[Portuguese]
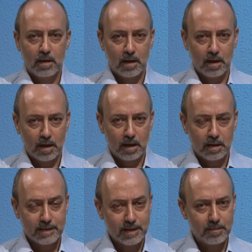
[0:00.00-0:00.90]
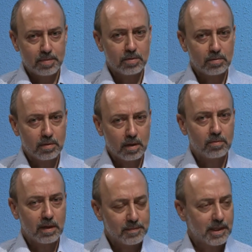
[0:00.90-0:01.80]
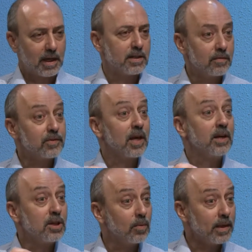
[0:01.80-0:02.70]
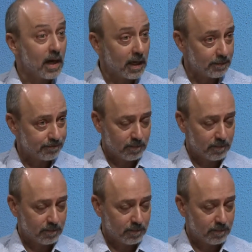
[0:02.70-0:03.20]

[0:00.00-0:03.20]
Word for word: é, sempre estudando temas relativos à antiguidade.